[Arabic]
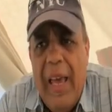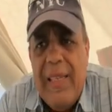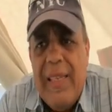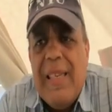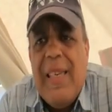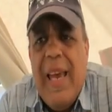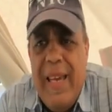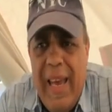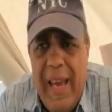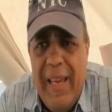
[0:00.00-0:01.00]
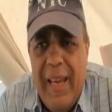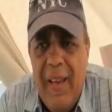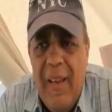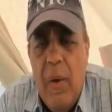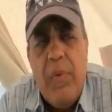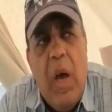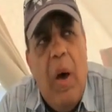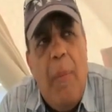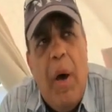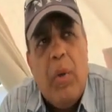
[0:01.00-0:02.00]
السياسه هي هي
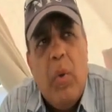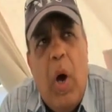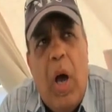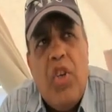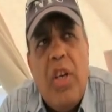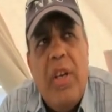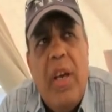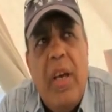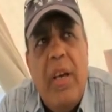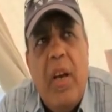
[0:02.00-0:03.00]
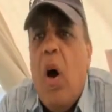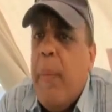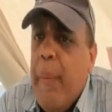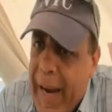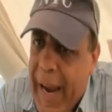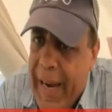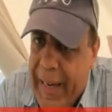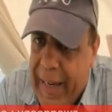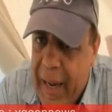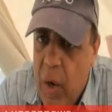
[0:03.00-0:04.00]
طبعا برضو عشان نغير مناهج